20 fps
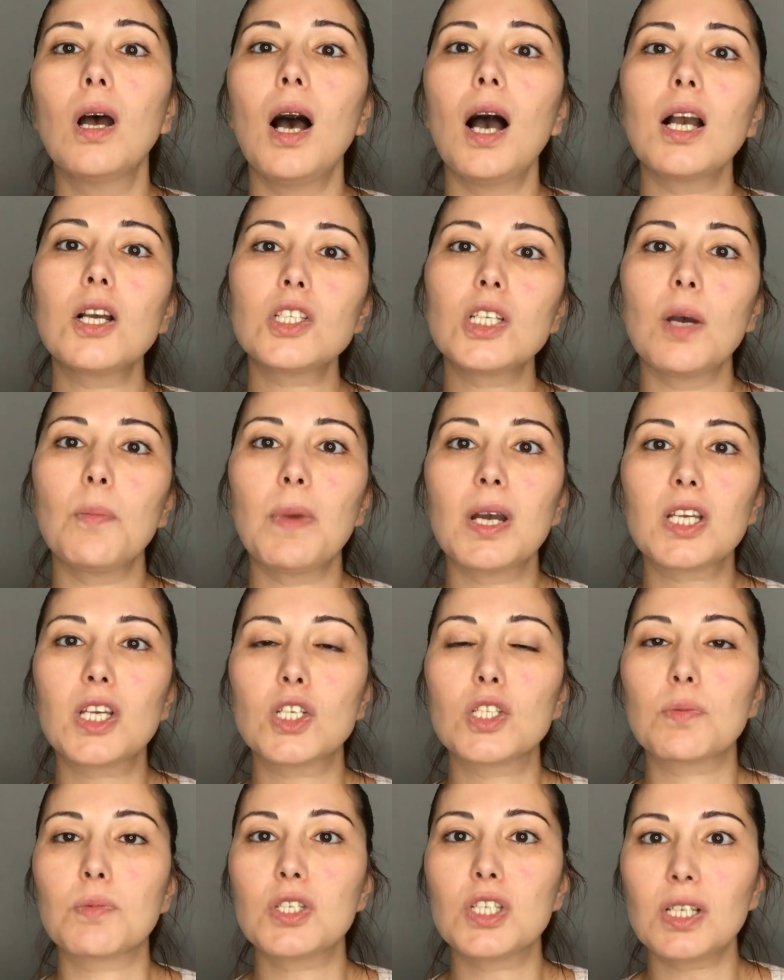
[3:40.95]
Akşam
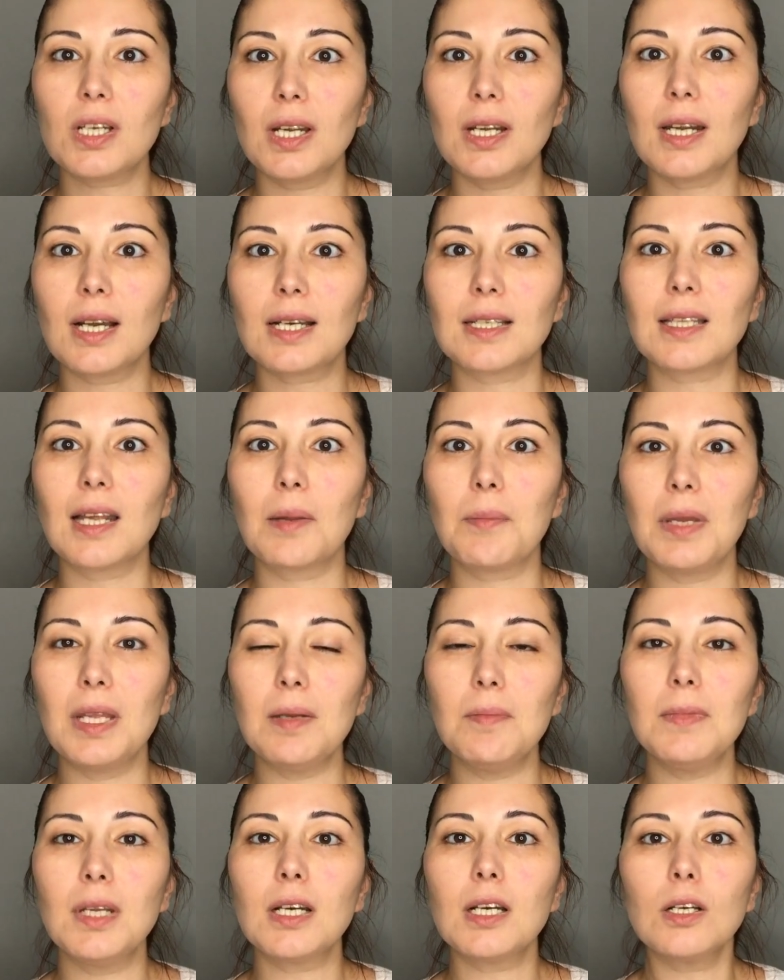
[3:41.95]
makyajımı çıkarana kadar
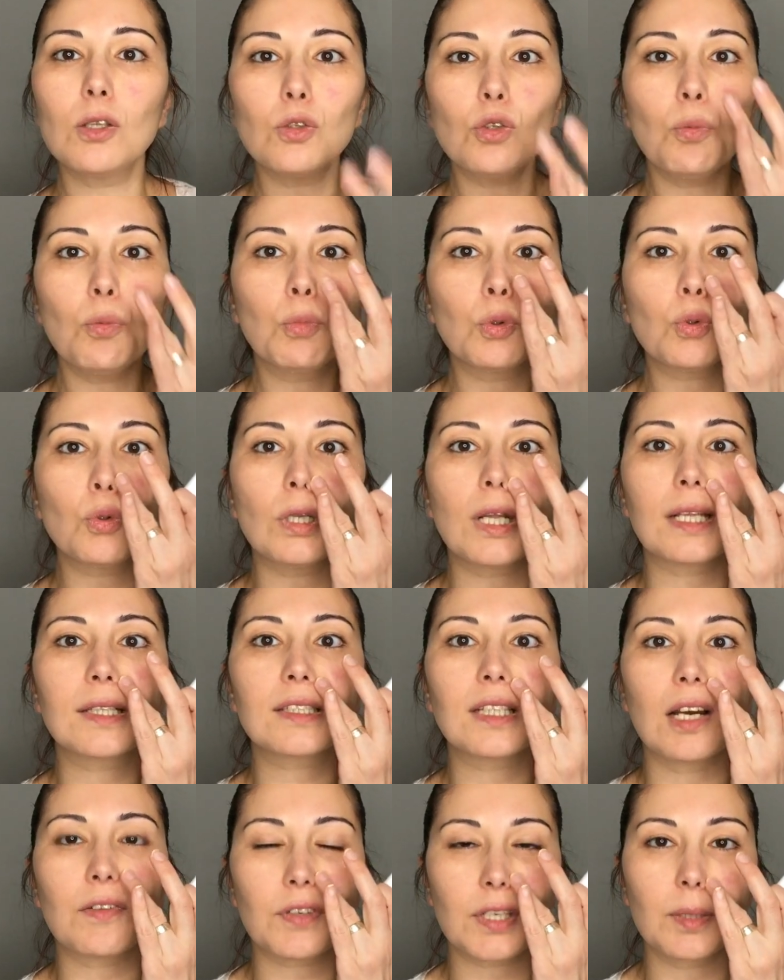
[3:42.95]
benimle kalıyor. Burun
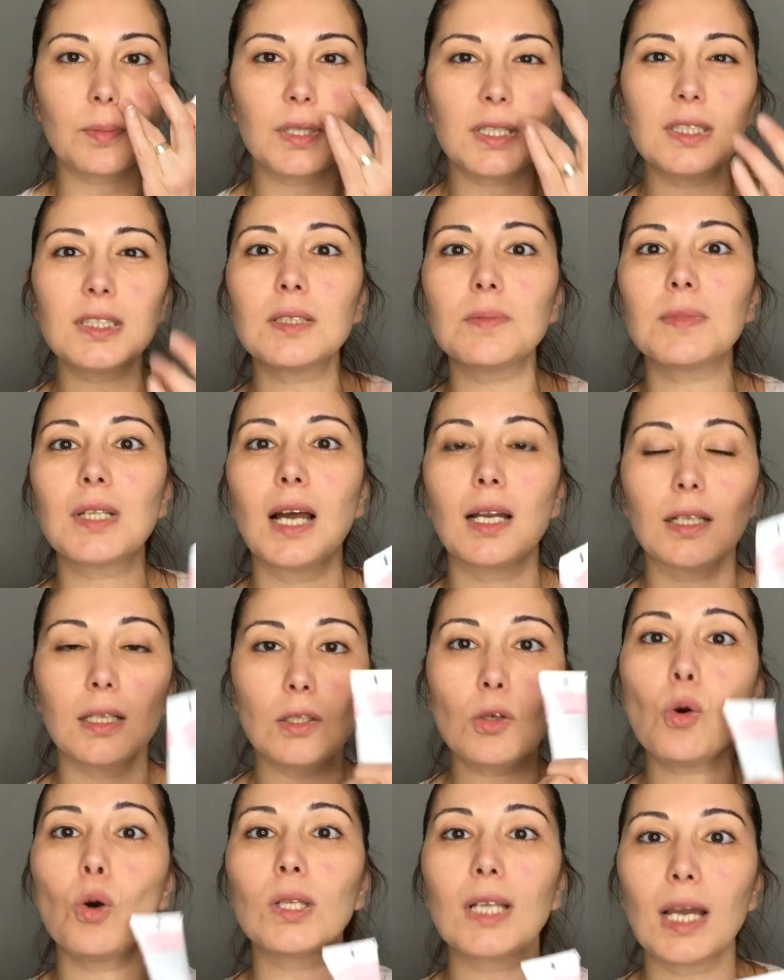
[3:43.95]
etrafı gibi kısımlarla
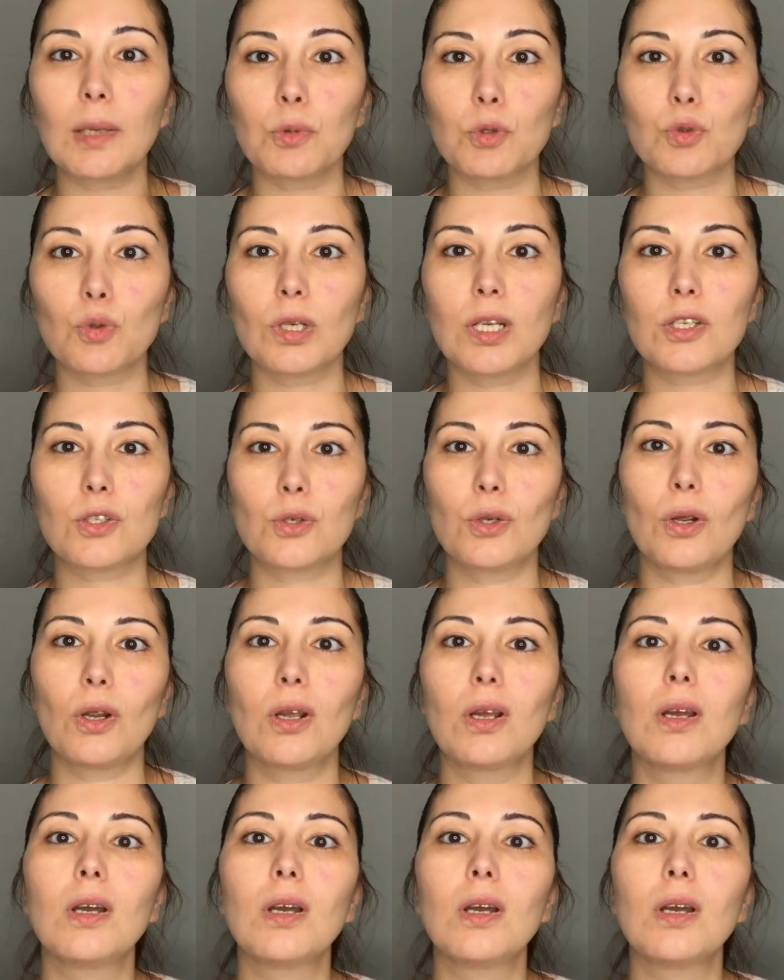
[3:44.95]
da kolay bütünleşiyor.